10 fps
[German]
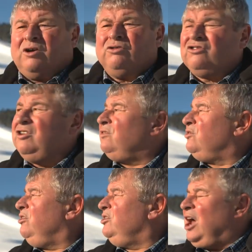Kunstschnee
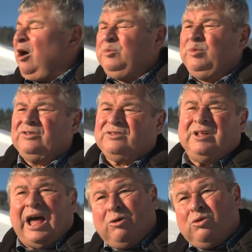ist da in die
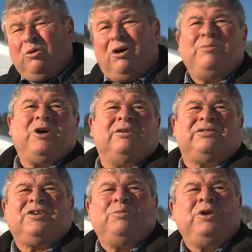Hauptpisten, auch überall im
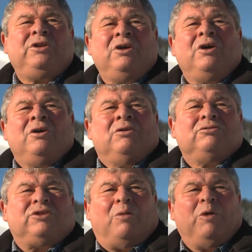ganzen Gebiet.
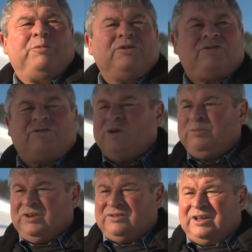Und da haben wir bis zu
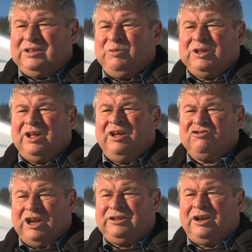70 cm
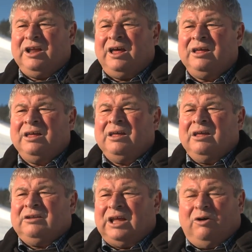Schnee drinnen.
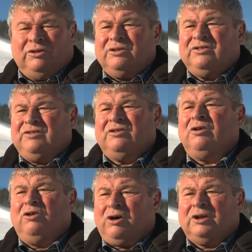Der hält uns
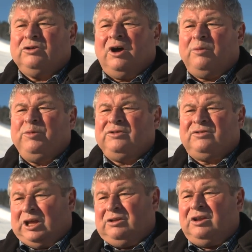also locker durch
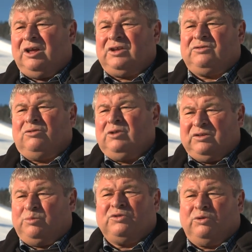bis Ende der Saison,
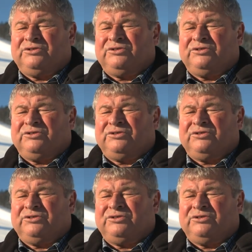also bis